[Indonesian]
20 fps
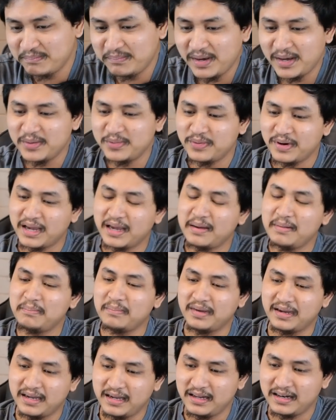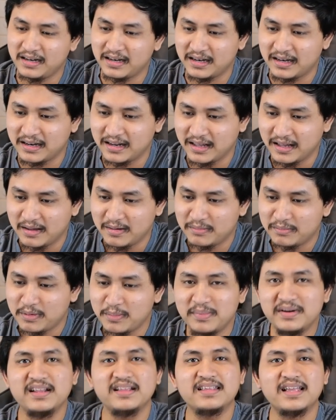BUMN.
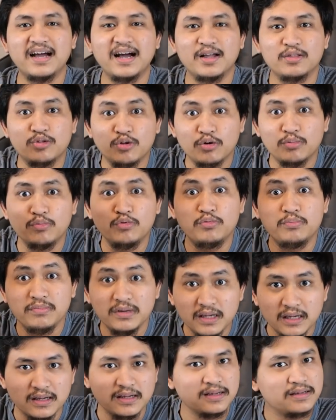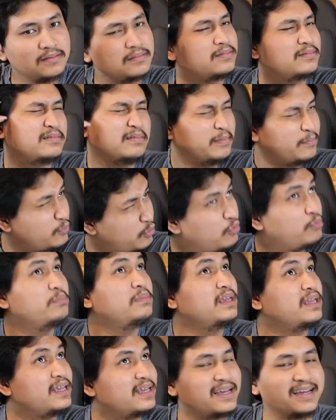Pemerintah ngatur bumi,
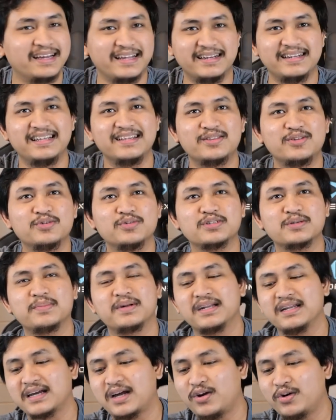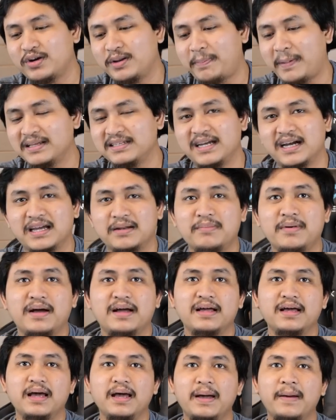bumi. Ya, dia tuh sebenarnya kalau dipanjangin
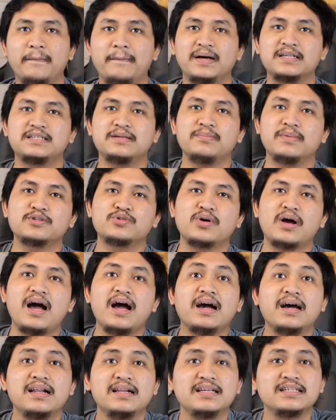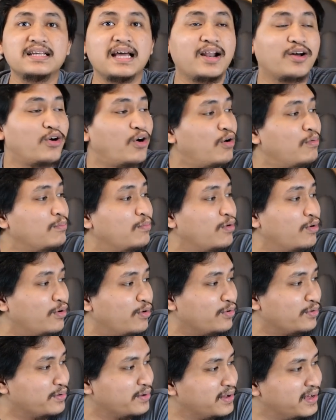mah masih masuk akal dia salah
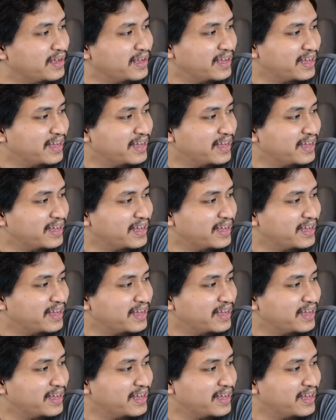ngomong.